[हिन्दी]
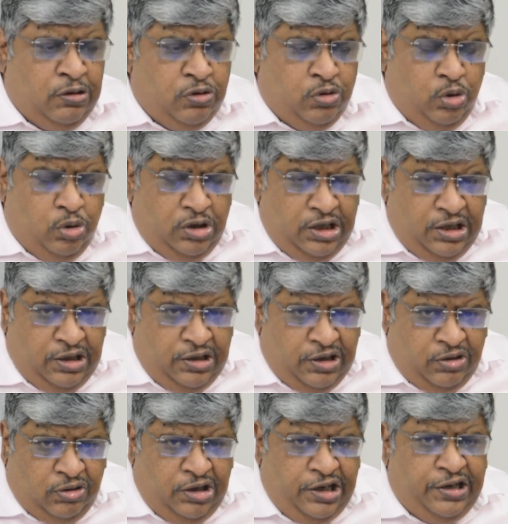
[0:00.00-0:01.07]
कोई
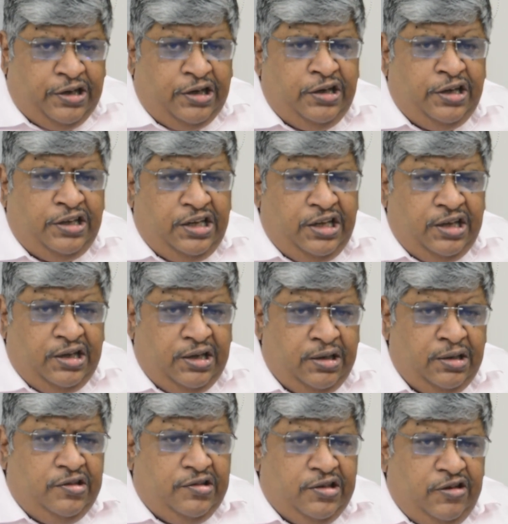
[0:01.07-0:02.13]
रेगुलेटर नहीं है
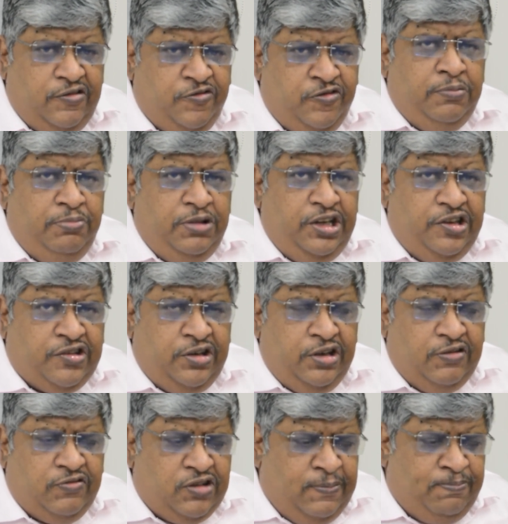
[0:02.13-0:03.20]
सिर्फ मिनिस्ट्री
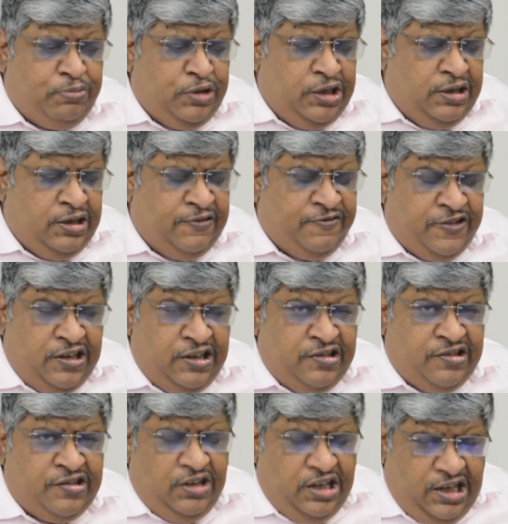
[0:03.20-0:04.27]
ऑफ कंपनी
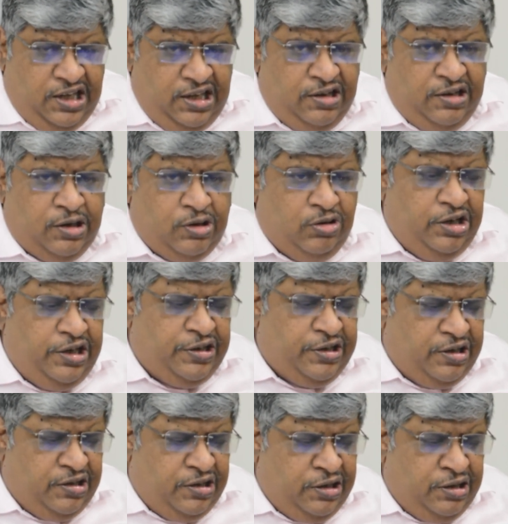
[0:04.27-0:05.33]
अफेयर्स यही
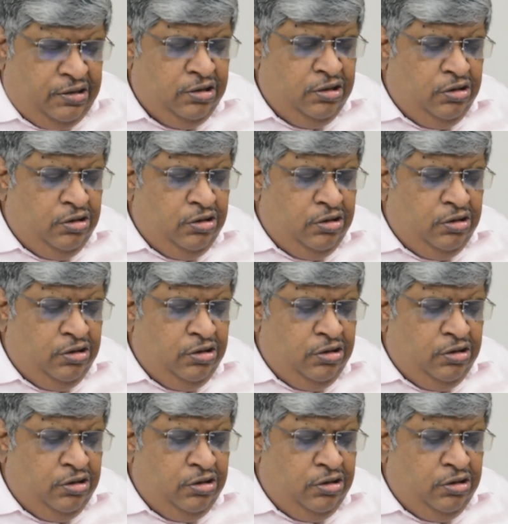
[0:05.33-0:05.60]
रेगुलेटर है